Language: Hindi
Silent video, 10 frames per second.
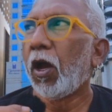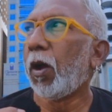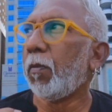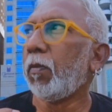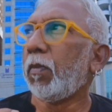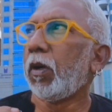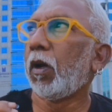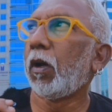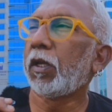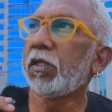हम
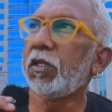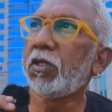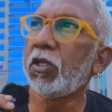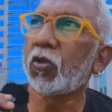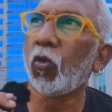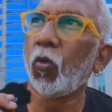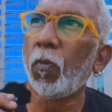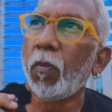आ, किसी चीज को